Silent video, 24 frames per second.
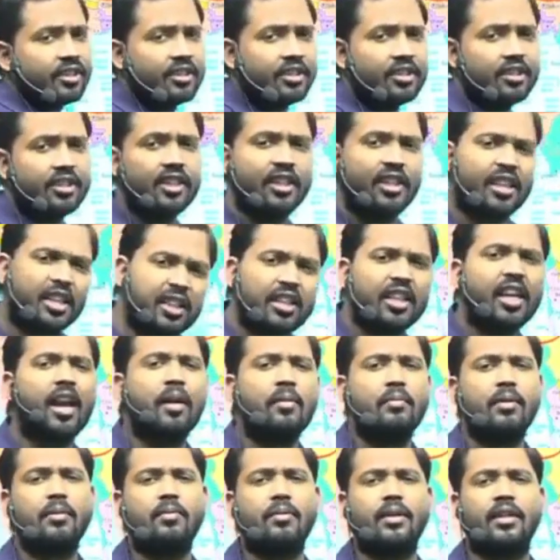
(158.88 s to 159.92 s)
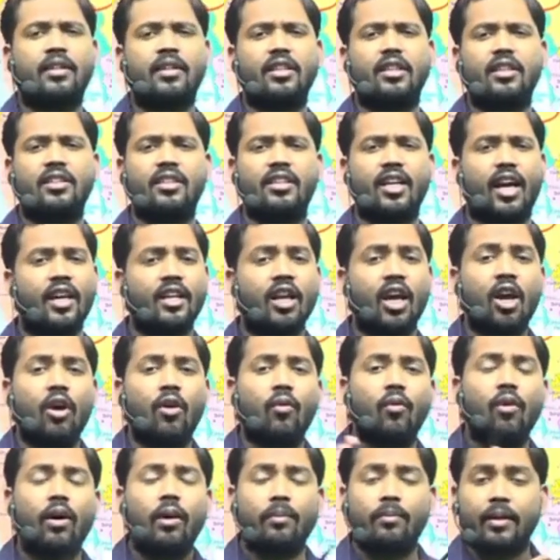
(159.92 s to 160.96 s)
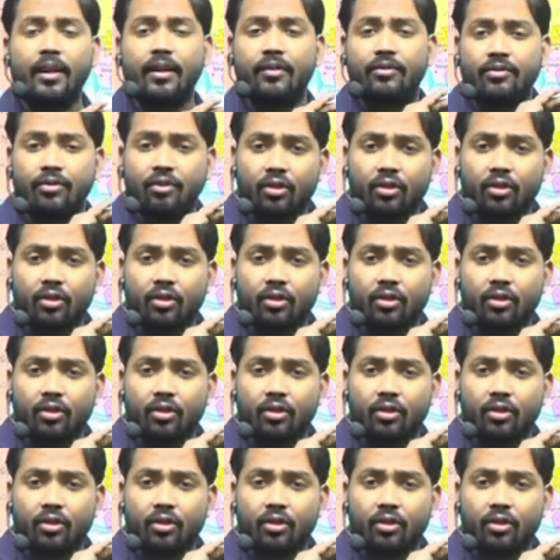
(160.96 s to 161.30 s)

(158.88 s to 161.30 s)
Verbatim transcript: दे दीजिए कितना भी बेहतरीन जहाज़ वो अपने